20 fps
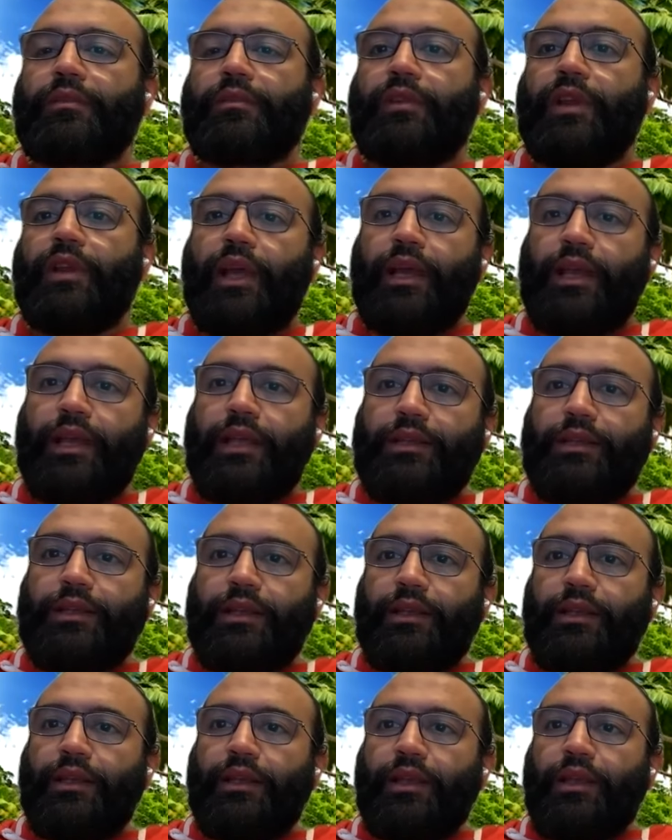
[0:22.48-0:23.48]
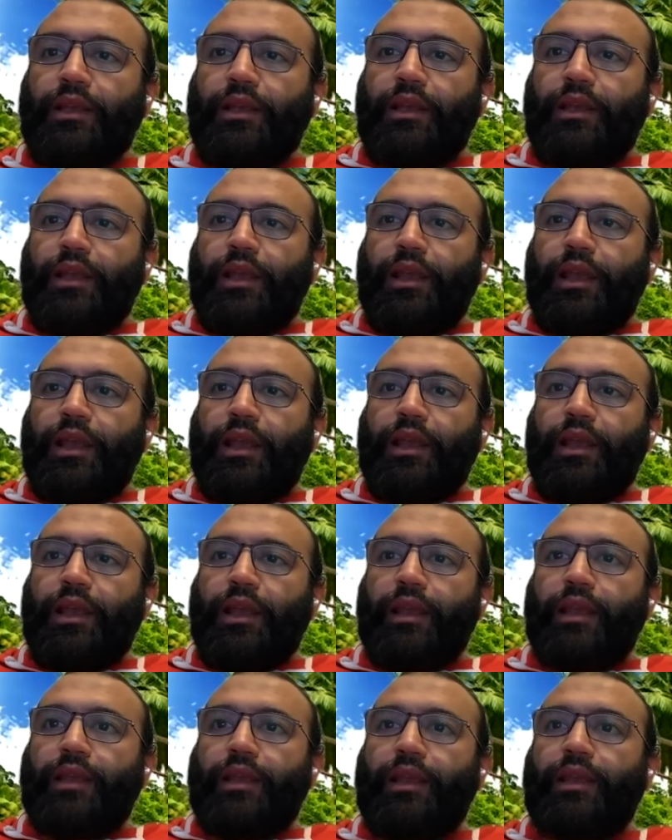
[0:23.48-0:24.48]
في الحلقة دي
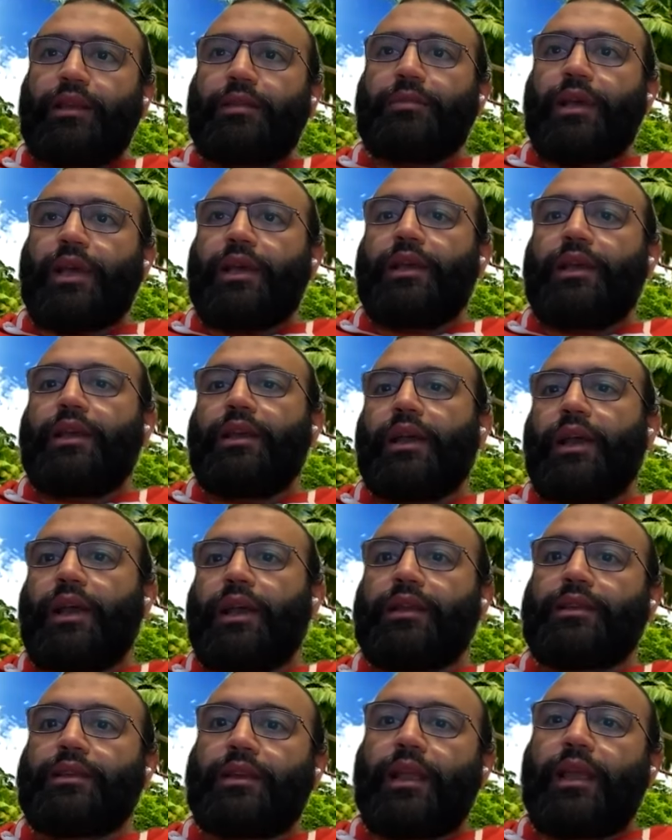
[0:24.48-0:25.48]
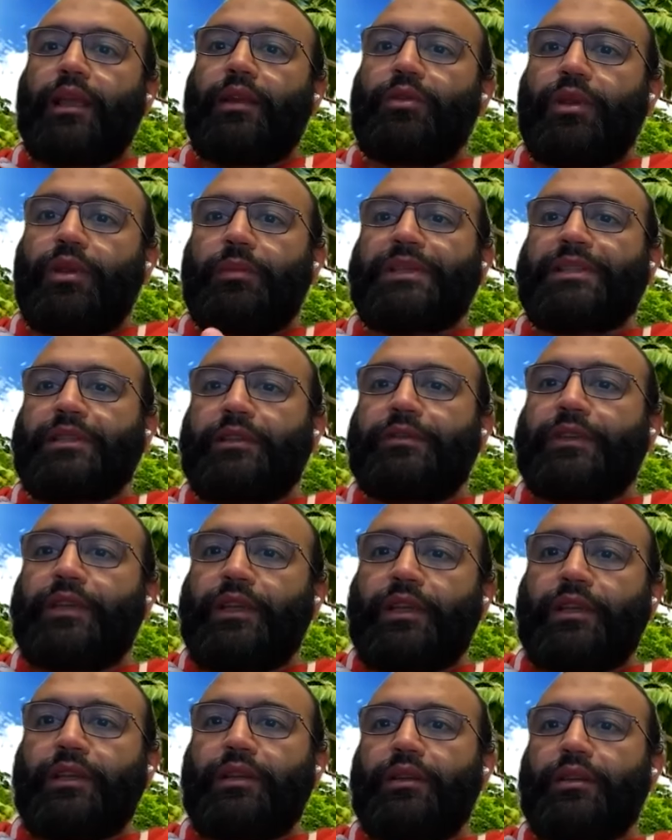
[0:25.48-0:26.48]
هنتكلم على حاجة تانية خلونا بس
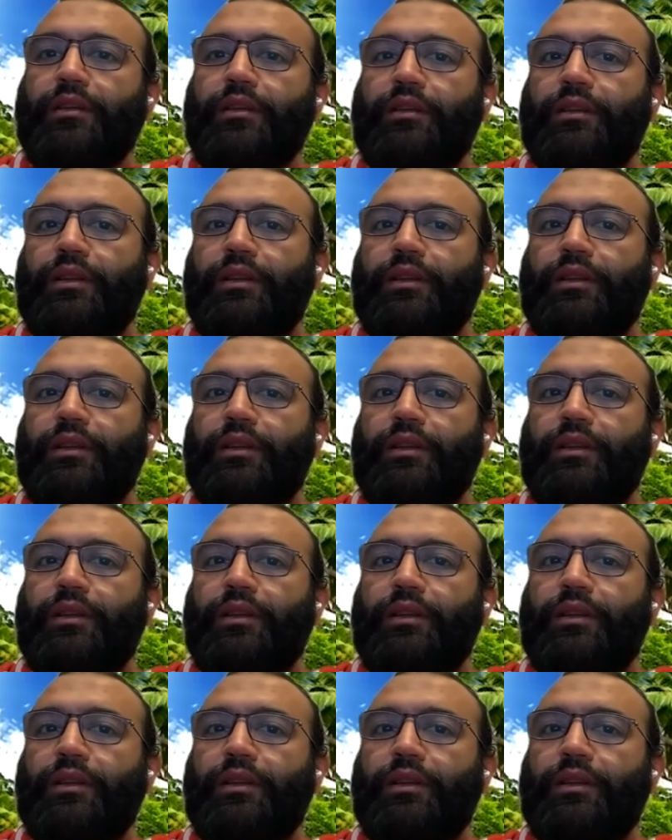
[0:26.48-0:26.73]
نفتكر